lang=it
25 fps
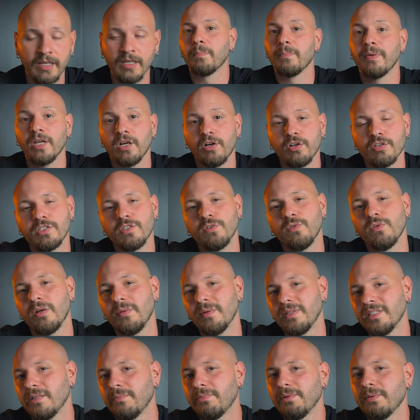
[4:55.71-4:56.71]
però
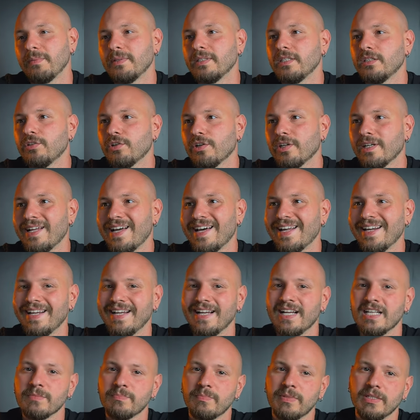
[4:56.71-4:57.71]
sicuramente prima di tornare
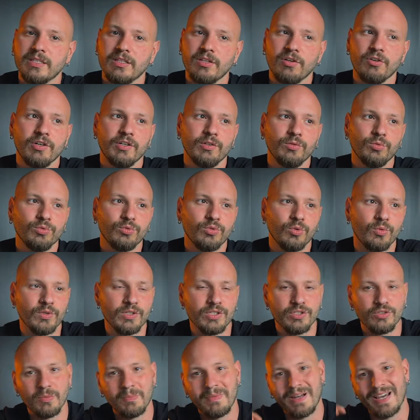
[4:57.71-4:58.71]
aspetterò che tutto
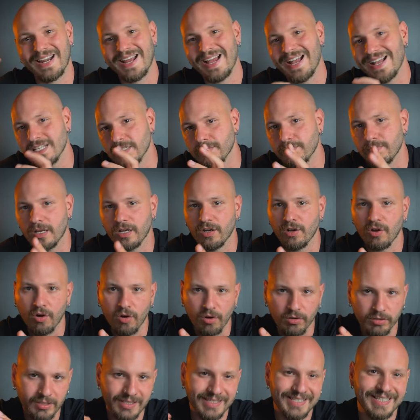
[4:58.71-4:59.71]
questo marasma
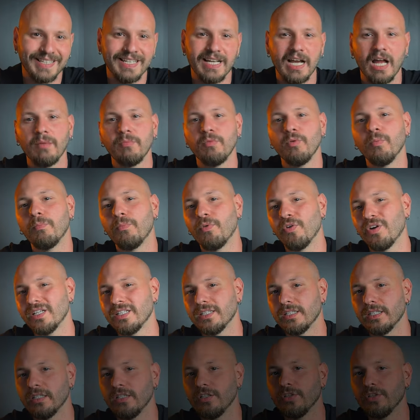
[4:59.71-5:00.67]
no, si calmi un pochettino